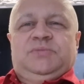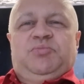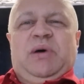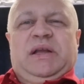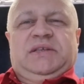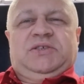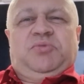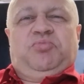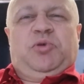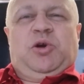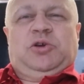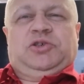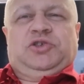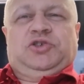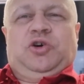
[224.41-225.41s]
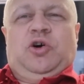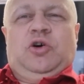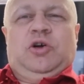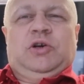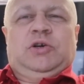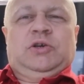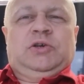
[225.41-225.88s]
Bardzo prosto.
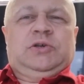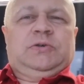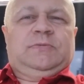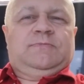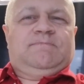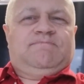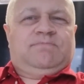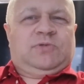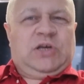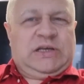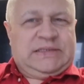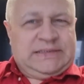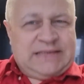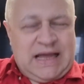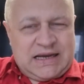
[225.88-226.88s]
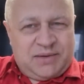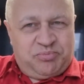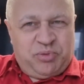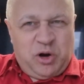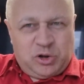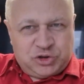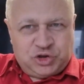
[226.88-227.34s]
To jest tak
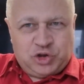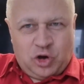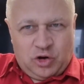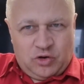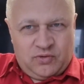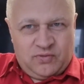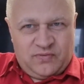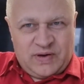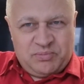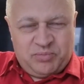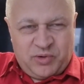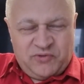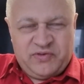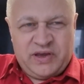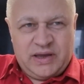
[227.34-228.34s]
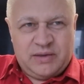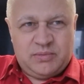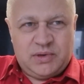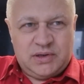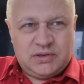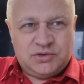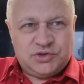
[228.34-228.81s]
prosto, wam
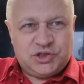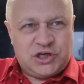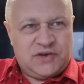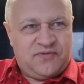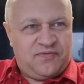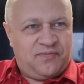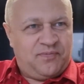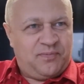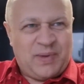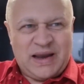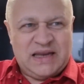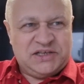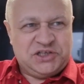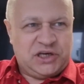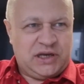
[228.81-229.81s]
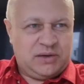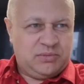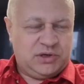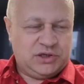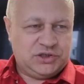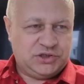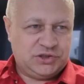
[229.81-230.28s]
powiem, że w pale się nie
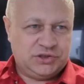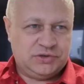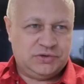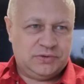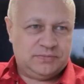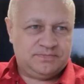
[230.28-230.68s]
mieści.